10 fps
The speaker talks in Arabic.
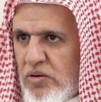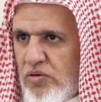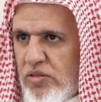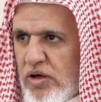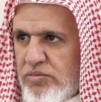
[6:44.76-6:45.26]

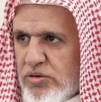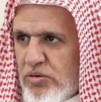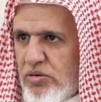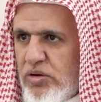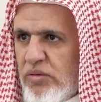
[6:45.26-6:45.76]

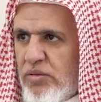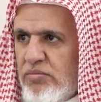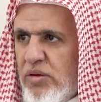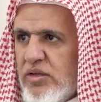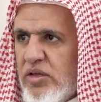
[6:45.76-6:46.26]
وضابطهن من
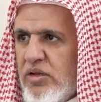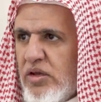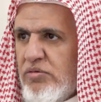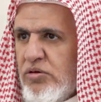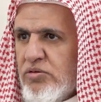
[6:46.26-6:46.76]
مات
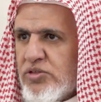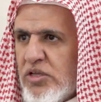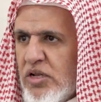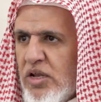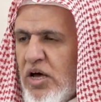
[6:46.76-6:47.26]
النبي
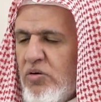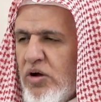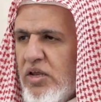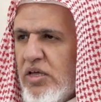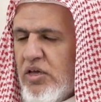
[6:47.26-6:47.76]
صلى الله
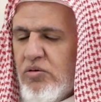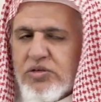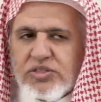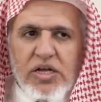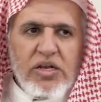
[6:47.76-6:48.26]
عليه
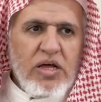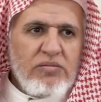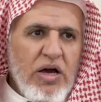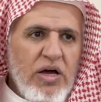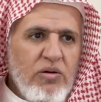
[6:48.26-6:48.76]

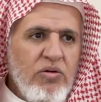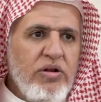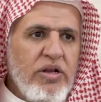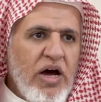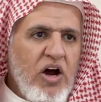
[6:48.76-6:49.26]
وسلم
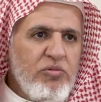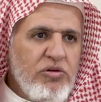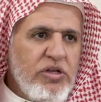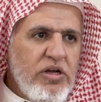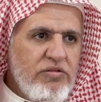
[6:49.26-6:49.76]
عنهن او
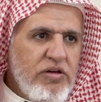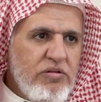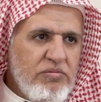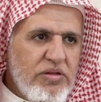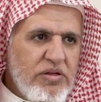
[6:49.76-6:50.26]
متن في
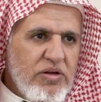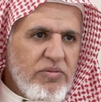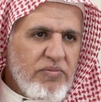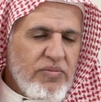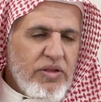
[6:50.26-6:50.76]
ذمته
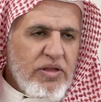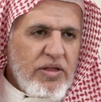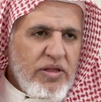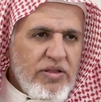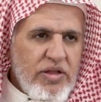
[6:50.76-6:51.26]

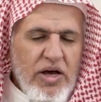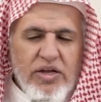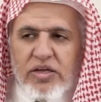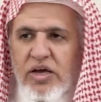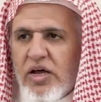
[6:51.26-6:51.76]

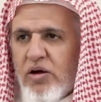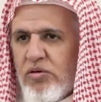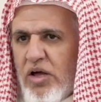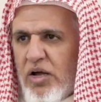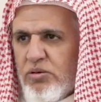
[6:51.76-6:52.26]
ثانيا
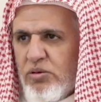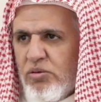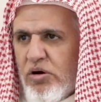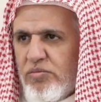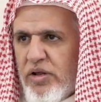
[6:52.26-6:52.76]
أولاده
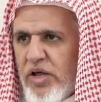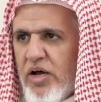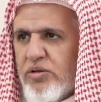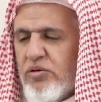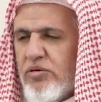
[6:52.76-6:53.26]

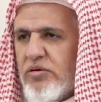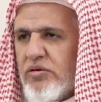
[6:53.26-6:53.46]
وبناته